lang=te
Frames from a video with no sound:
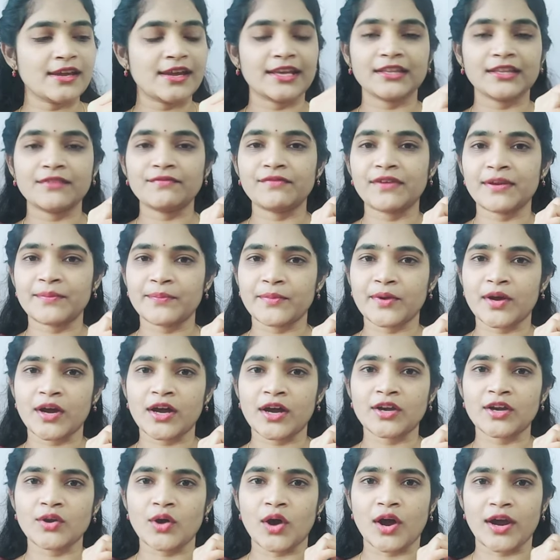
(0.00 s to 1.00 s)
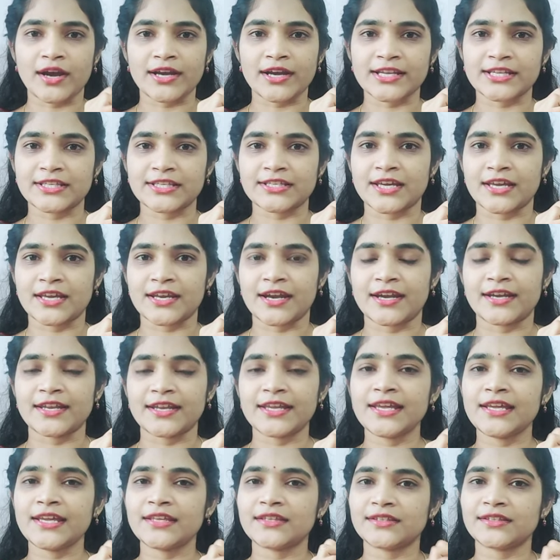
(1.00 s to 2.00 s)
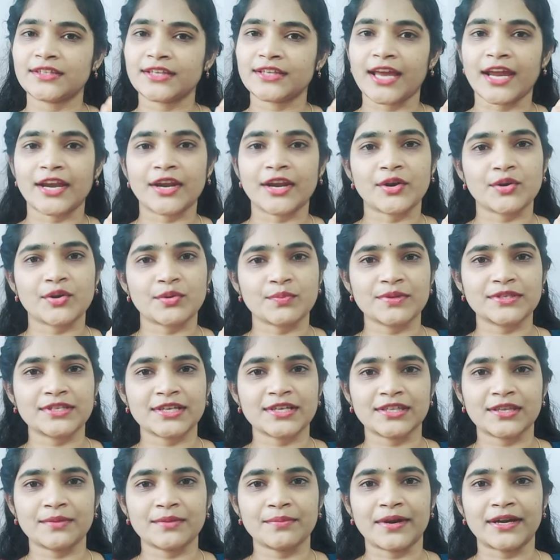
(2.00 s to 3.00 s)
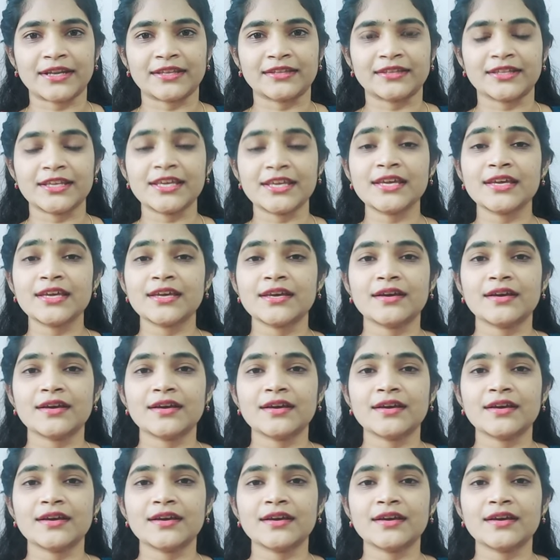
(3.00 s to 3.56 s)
ఇది ఫ్లిప్కార్ట్లో ఆర్డర్ ఇచ్చానండి ఇది త్రీ హండ్రెడ్ రూపీస్ అయితే పడింది